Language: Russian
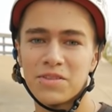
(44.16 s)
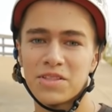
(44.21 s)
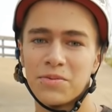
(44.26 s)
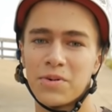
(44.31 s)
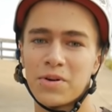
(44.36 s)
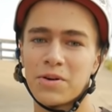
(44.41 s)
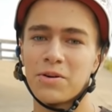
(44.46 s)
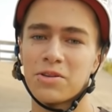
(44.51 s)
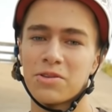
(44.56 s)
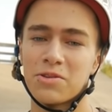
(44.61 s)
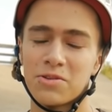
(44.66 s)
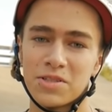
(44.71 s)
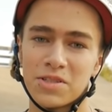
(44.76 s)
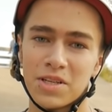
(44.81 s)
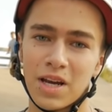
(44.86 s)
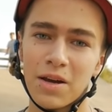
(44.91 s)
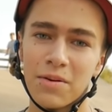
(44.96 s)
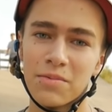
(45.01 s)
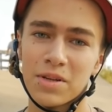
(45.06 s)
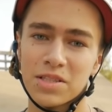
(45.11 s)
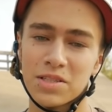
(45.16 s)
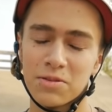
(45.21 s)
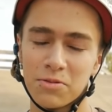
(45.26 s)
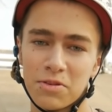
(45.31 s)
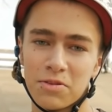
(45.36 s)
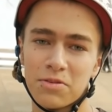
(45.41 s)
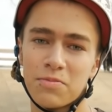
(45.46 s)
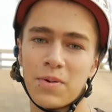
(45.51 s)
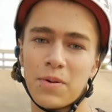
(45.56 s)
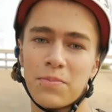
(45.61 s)
Всем привет, друзья, меня
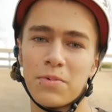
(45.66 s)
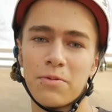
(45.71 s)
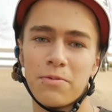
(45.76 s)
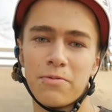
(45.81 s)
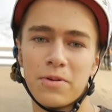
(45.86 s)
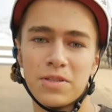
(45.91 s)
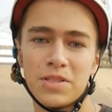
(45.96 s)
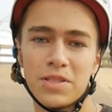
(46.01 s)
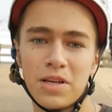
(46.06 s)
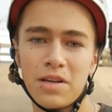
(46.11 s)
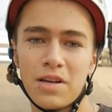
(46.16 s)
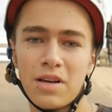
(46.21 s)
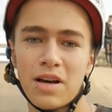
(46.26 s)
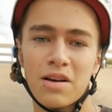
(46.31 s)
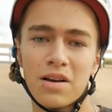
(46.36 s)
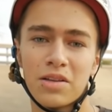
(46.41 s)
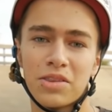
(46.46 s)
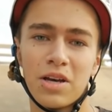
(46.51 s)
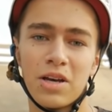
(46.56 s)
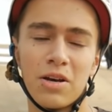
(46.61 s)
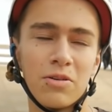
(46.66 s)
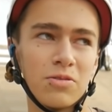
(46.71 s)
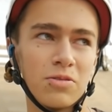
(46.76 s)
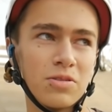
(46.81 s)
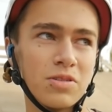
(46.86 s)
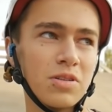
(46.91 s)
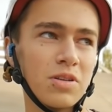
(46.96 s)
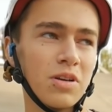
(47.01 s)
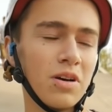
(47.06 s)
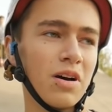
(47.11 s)
зовут Попов Фадей, я
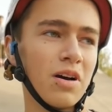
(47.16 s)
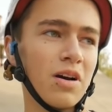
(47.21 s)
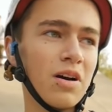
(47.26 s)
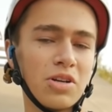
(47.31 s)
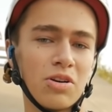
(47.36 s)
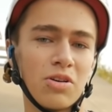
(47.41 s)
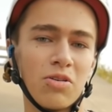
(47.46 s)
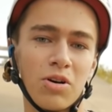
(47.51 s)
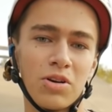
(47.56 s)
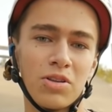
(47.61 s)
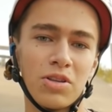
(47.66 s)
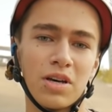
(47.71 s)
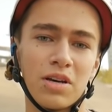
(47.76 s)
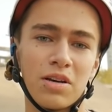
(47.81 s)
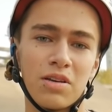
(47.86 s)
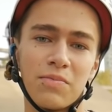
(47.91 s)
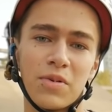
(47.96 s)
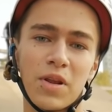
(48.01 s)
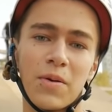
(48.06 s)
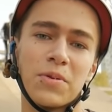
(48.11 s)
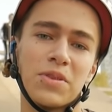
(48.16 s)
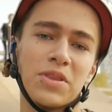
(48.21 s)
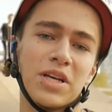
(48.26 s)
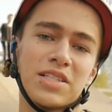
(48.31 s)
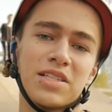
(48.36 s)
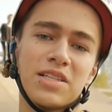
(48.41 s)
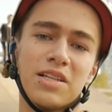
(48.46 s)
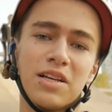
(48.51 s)
катаюсь э, 3 года, мне 15